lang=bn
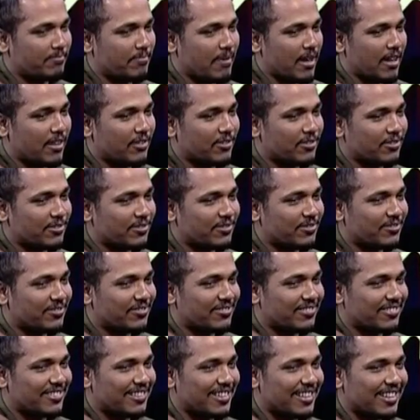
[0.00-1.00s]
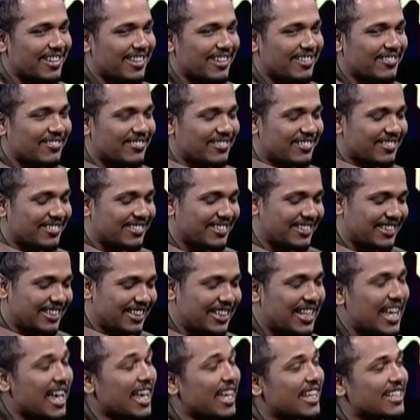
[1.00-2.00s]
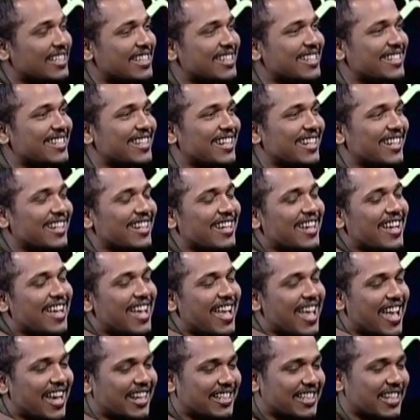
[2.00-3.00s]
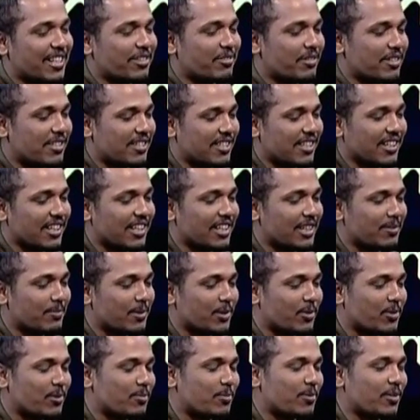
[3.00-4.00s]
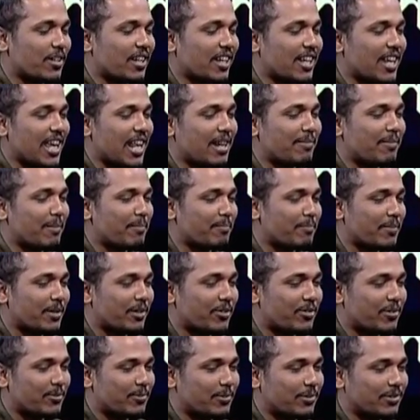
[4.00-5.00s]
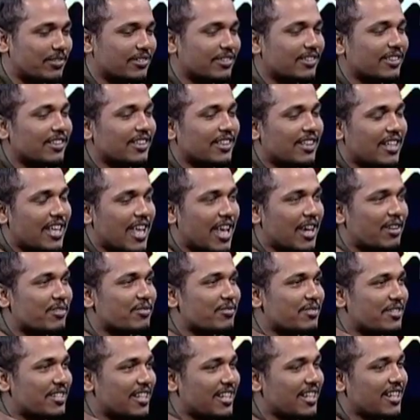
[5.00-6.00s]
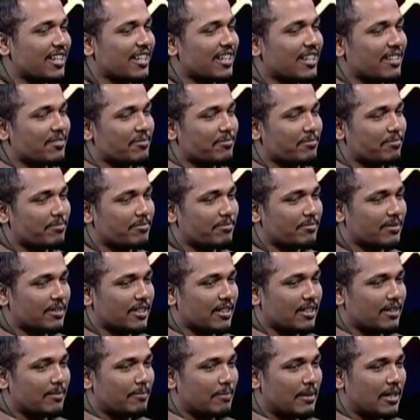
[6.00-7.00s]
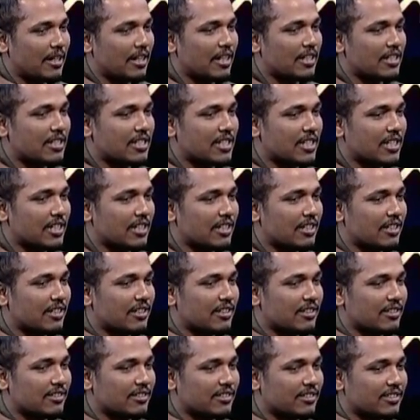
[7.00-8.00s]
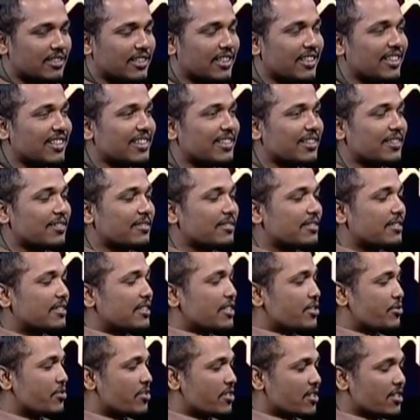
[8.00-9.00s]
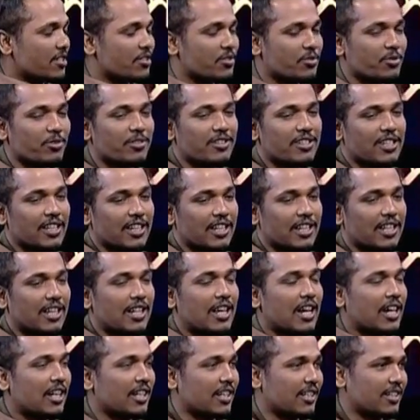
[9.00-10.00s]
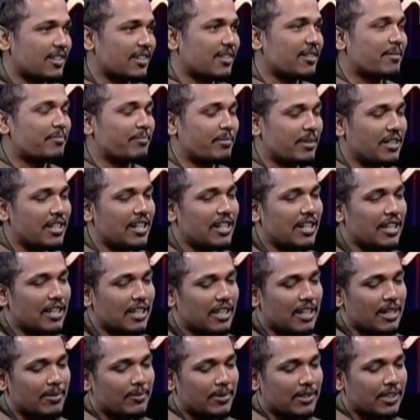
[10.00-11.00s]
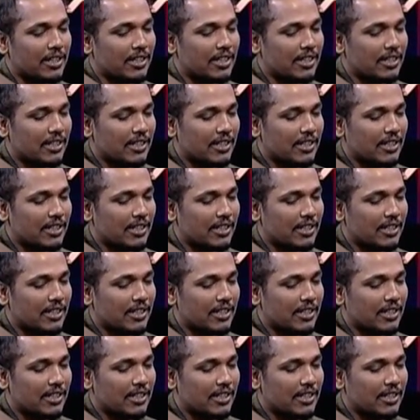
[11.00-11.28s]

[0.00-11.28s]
এখন দ্বিধায় আছি যে একটা করে সিঙ্গেল বের করবো নাকি অ্যালবাম বের করব আচ্ছা। এখন যে বাংলাদেশের যে সিচুয়েশন চলছে আর কি গানের মিডিয়া লাইনে আমাদের